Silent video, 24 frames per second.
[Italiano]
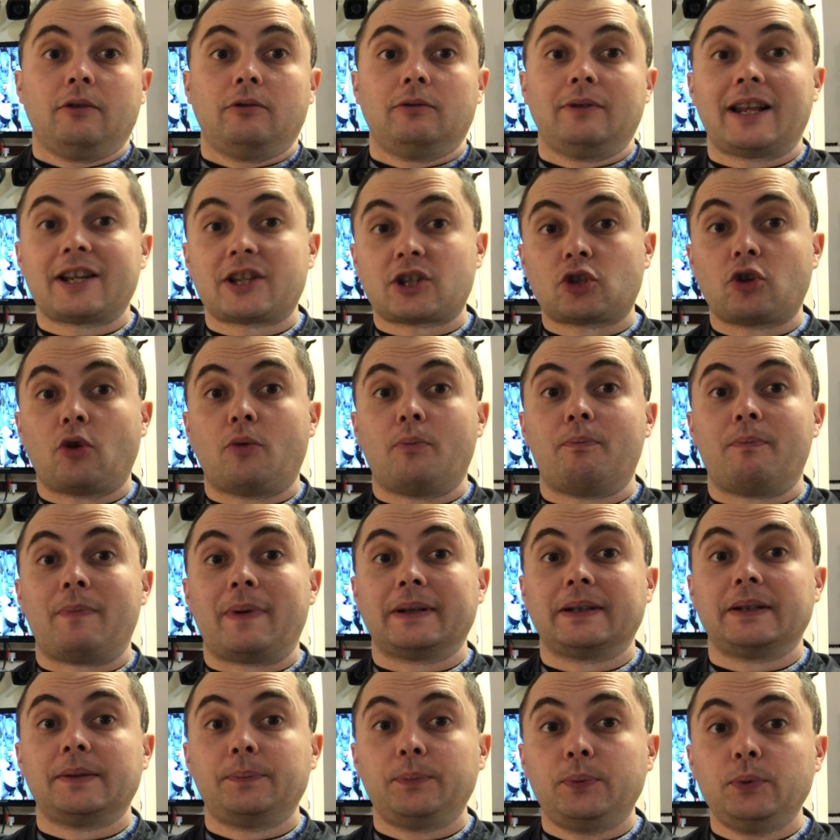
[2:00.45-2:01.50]
la
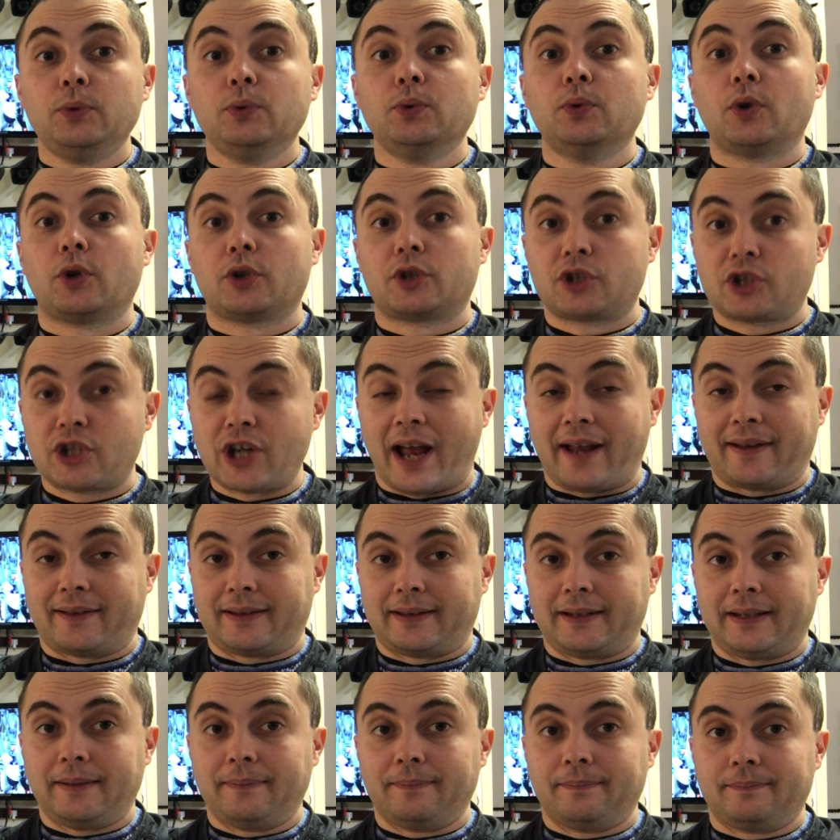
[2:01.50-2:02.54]
somma di più
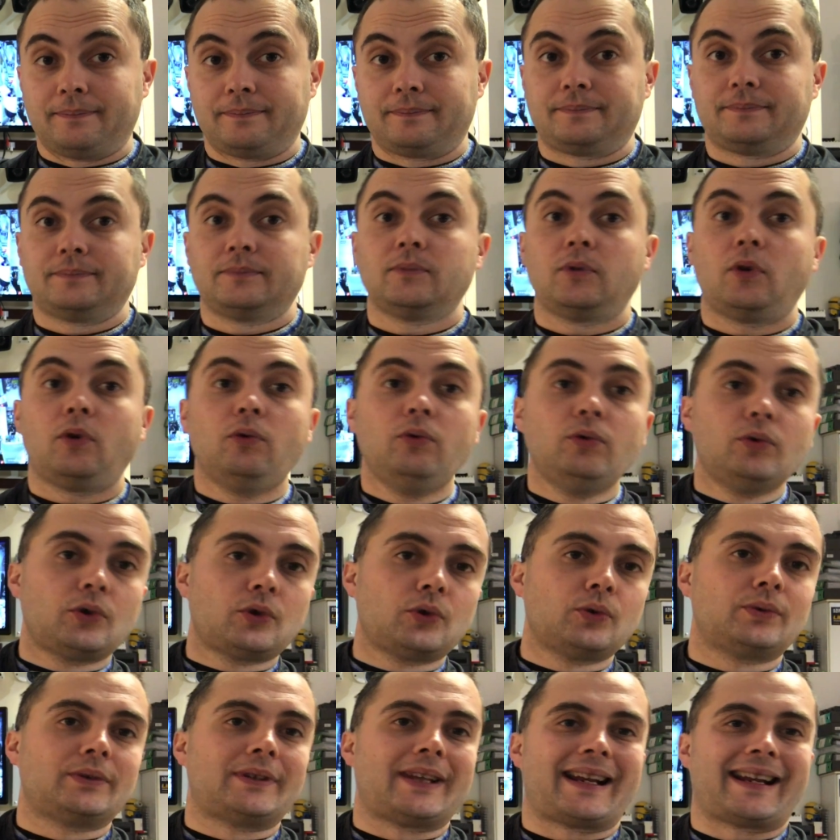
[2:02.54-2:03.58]
oggetti. Un
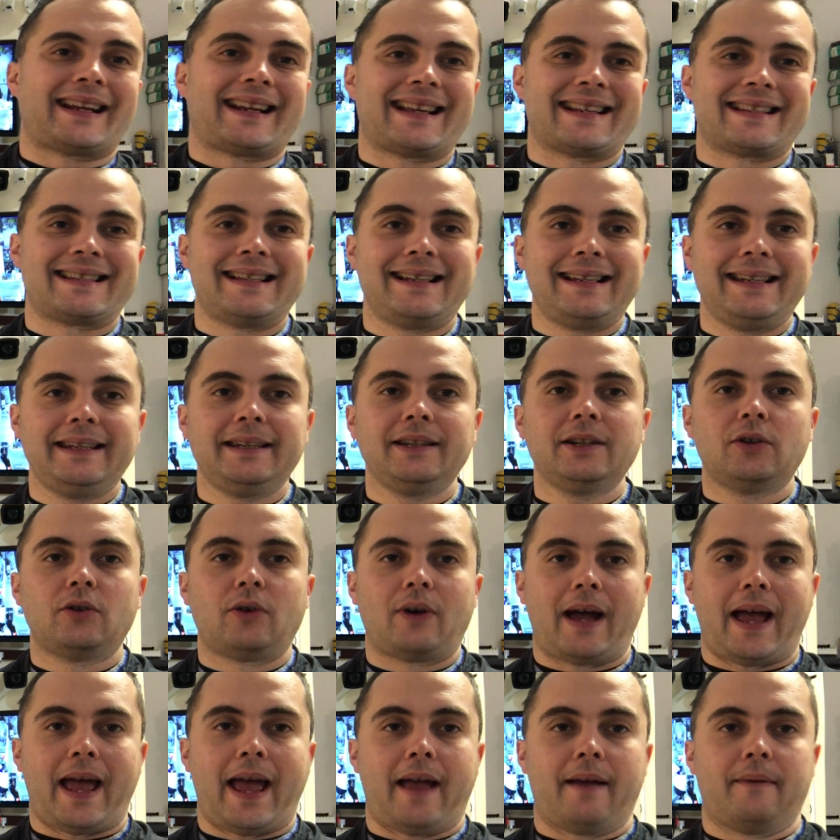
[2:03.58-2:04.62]
router
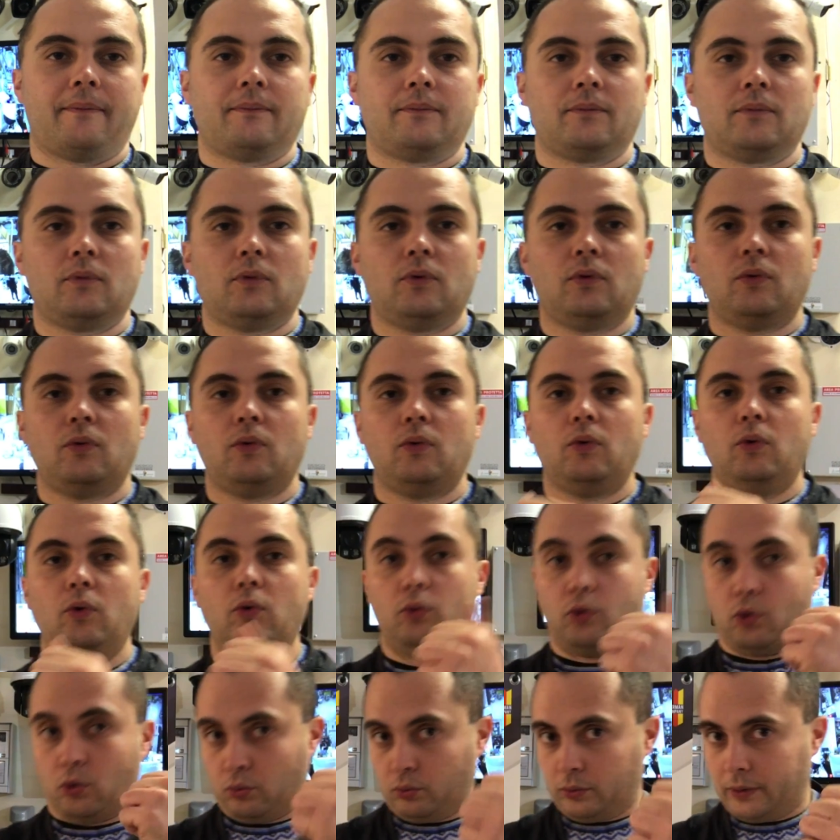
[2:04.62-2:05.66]
casalingo è
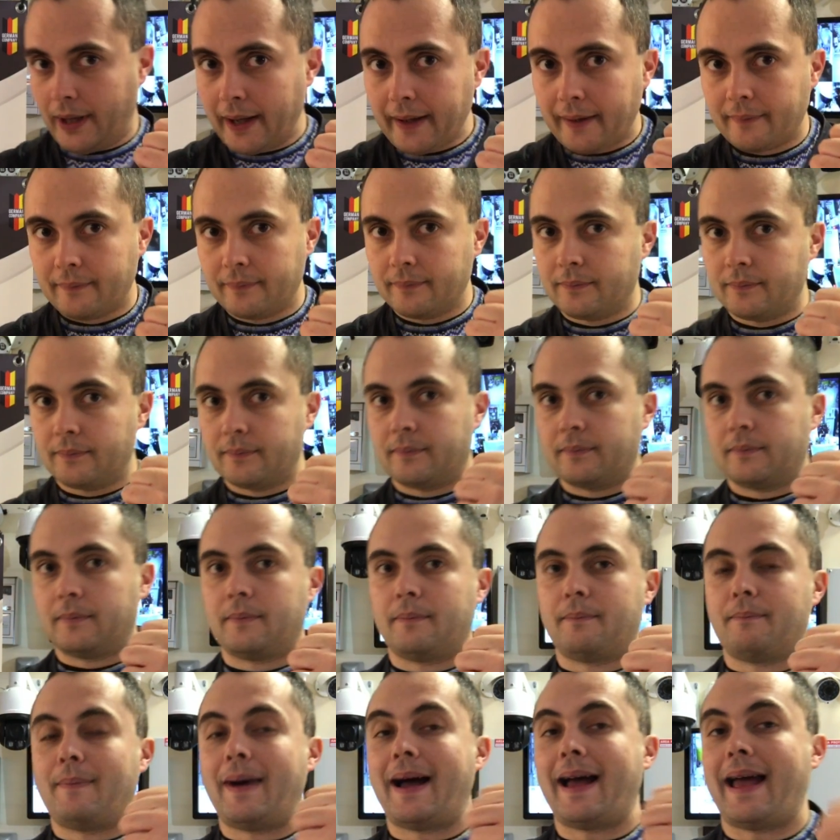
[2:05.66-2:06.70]
un router,
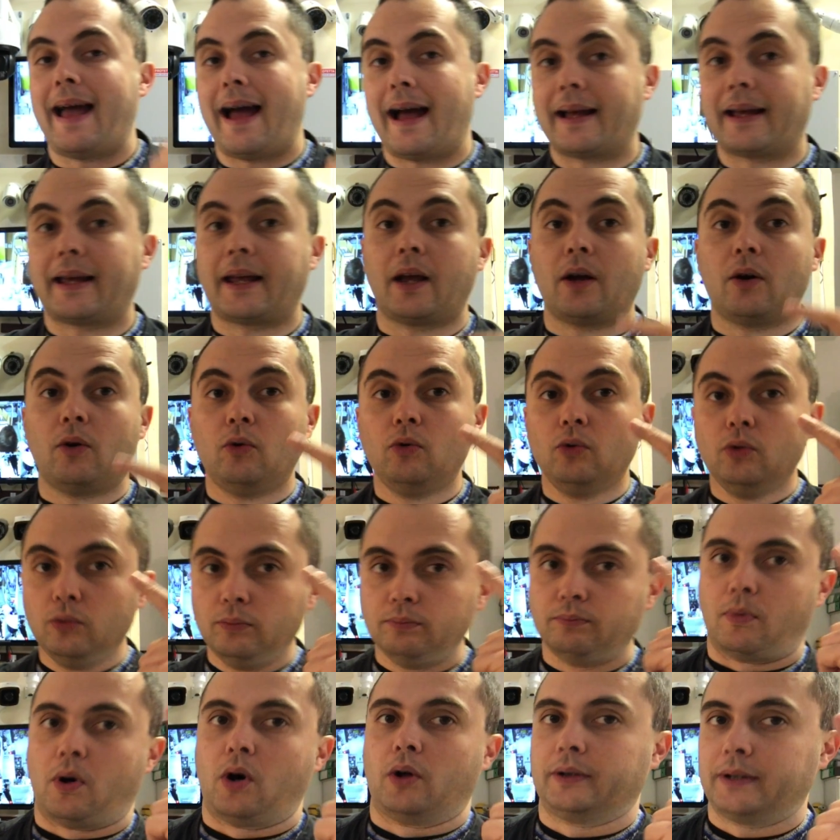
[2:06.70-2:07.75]
ma è anche
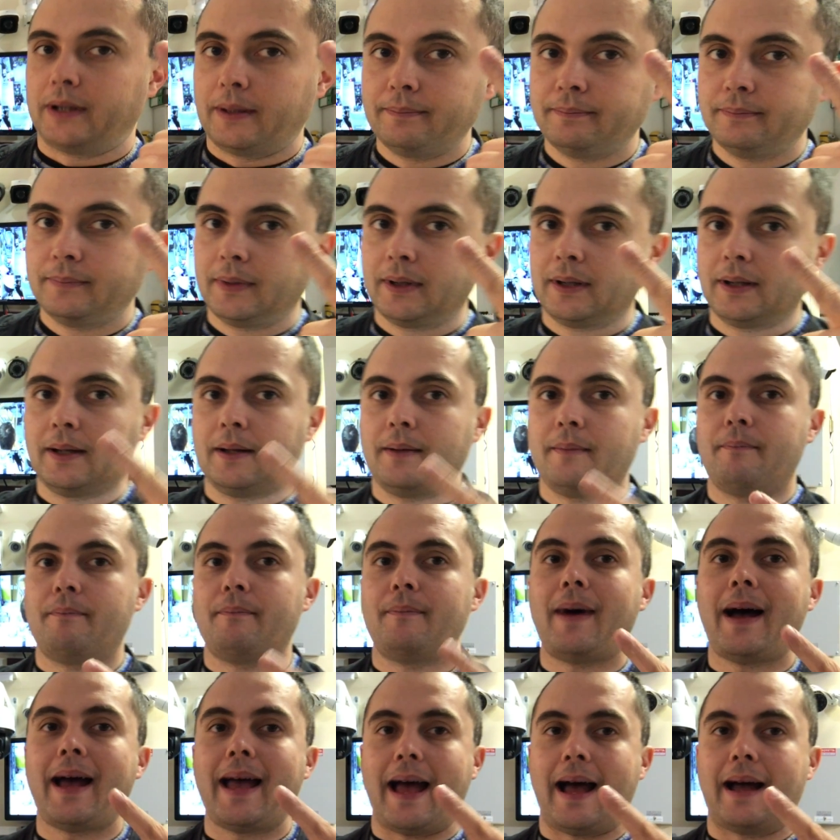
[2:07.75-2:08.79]
un modem,
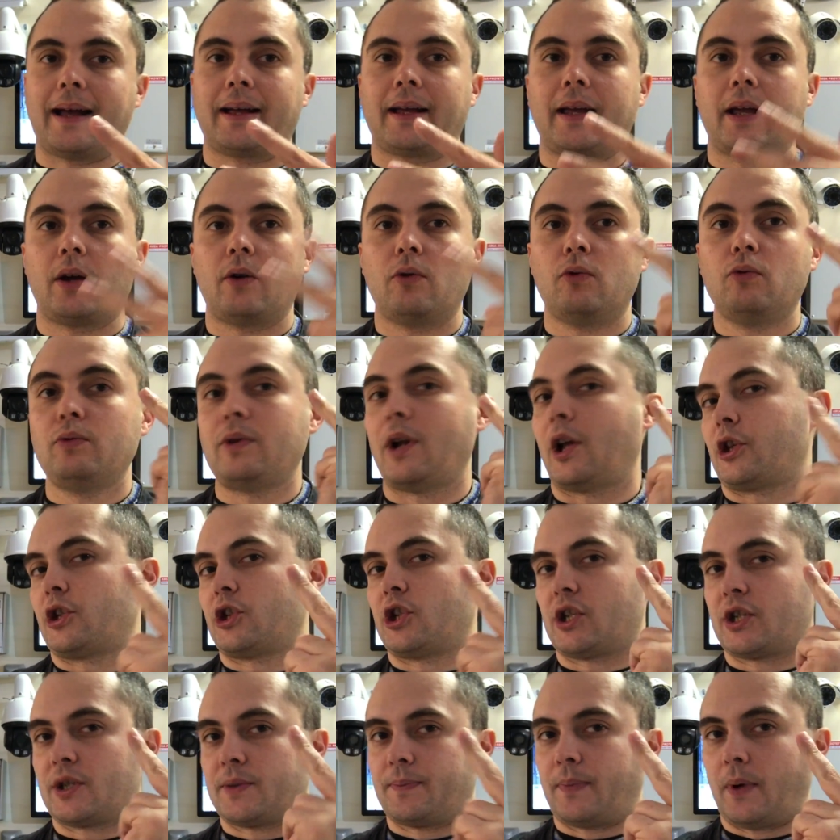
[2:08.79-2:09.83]
ma è anche un
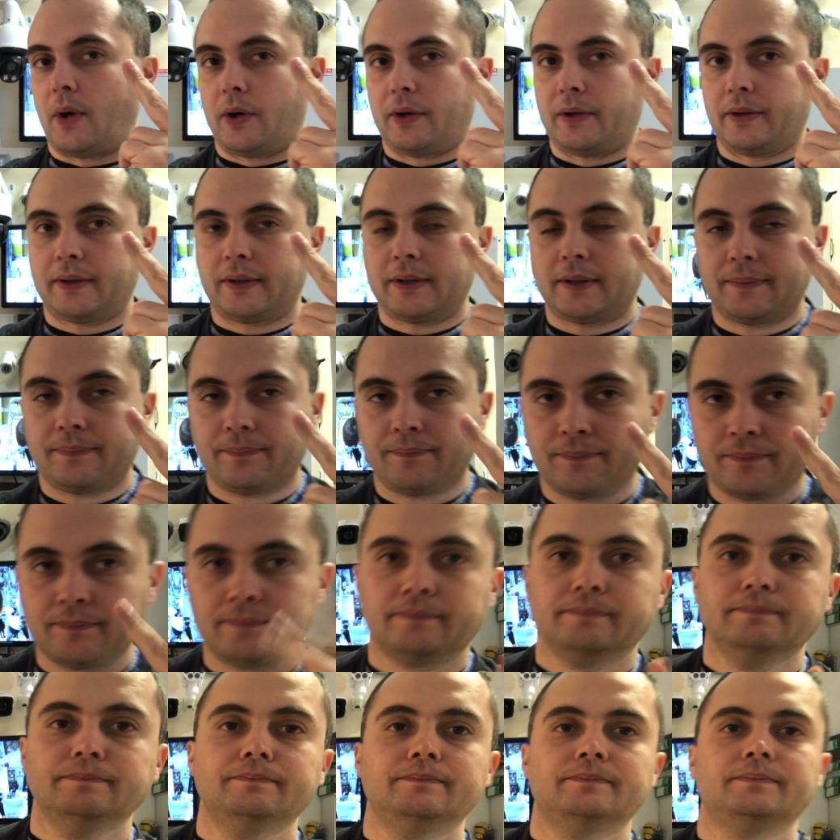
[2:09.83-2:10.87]
access point.
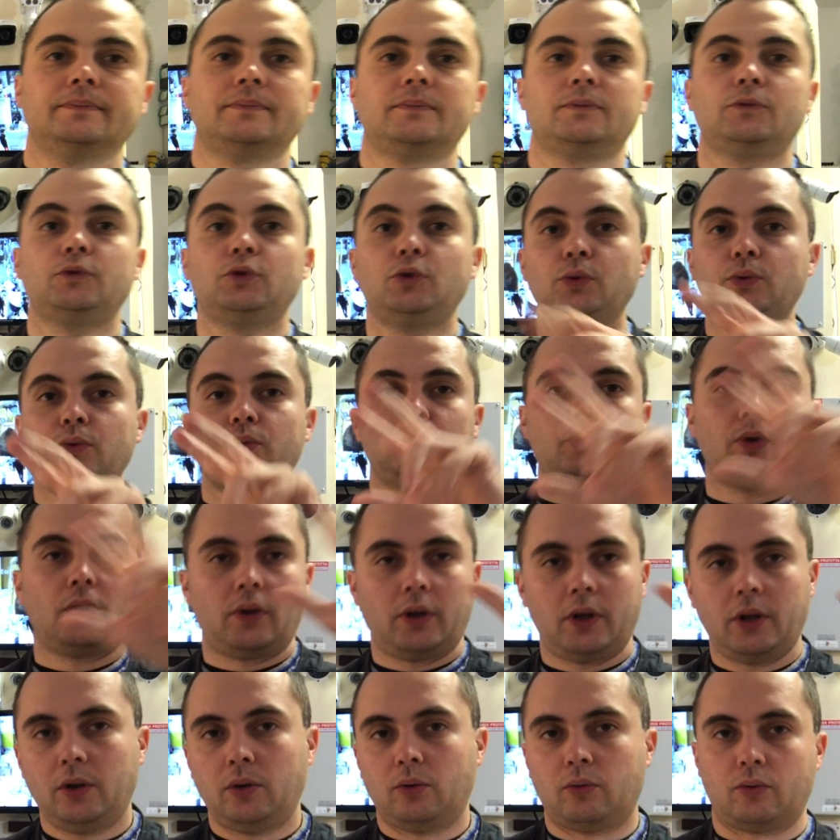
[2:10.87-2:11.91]

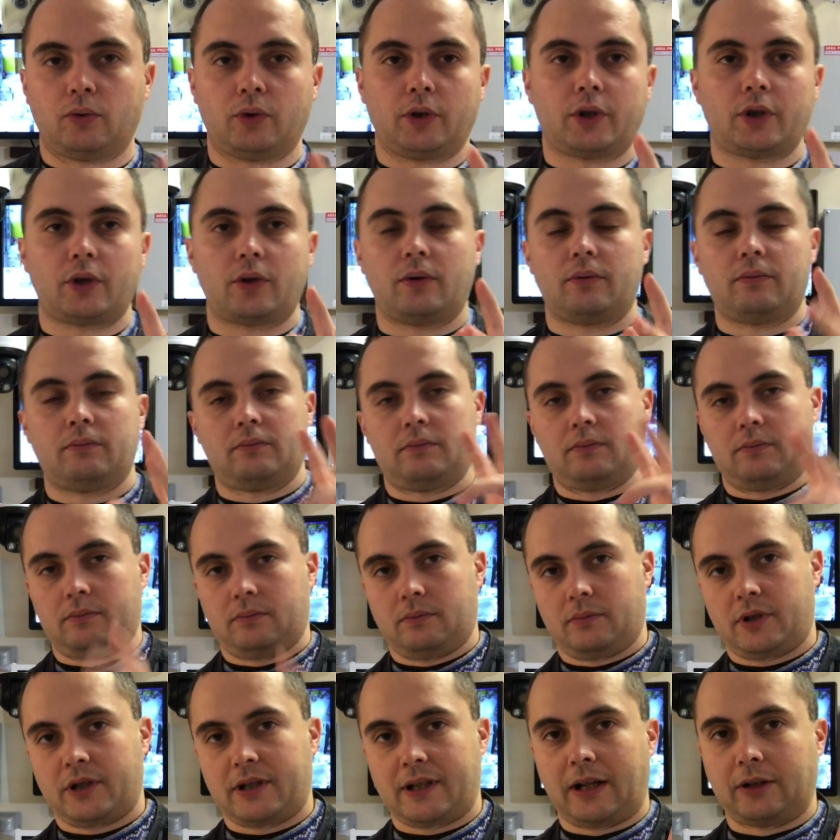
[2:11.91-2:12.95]
Tutto in un unico
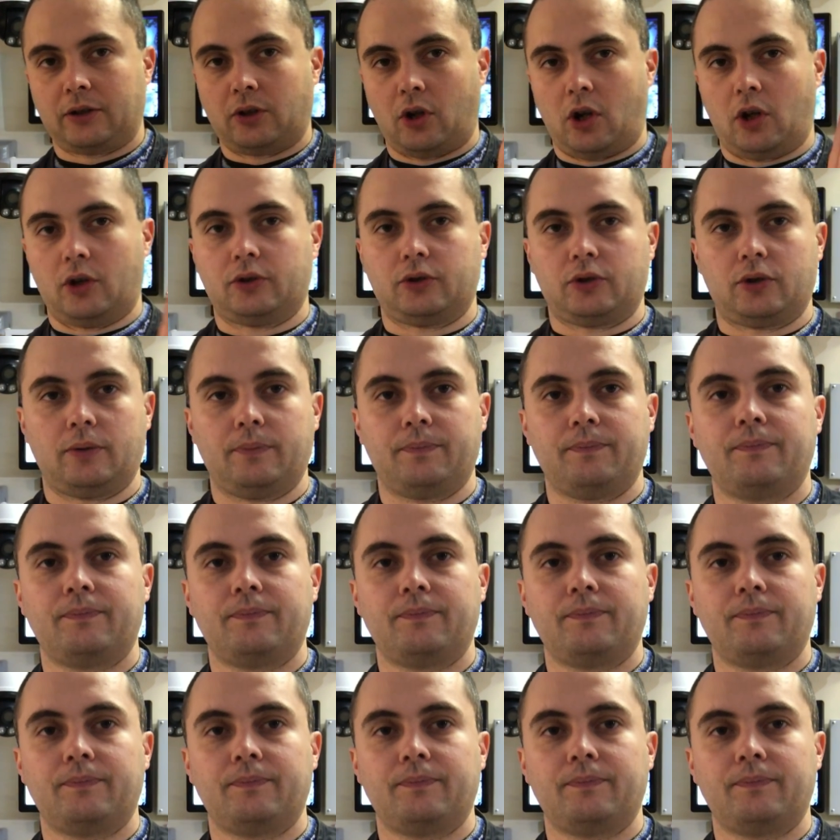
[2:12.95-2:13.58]
scatolone